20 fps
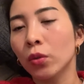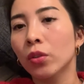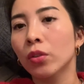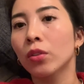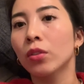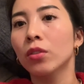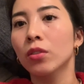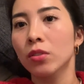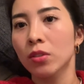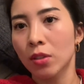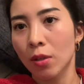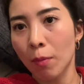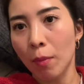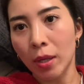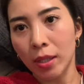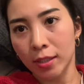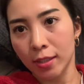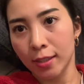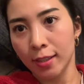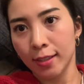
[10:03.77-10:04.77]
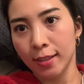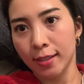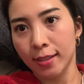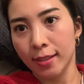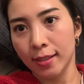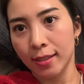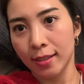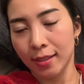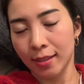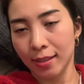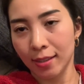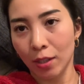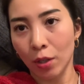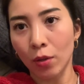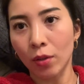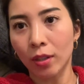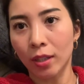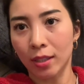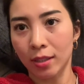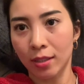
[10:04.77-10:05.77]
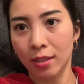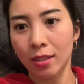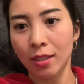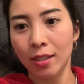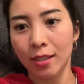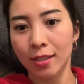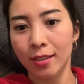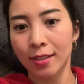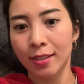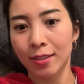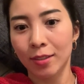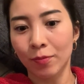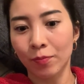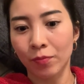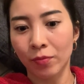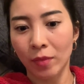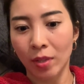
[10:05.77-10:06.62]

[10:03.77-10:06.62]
ントロールしてますっていう感じです、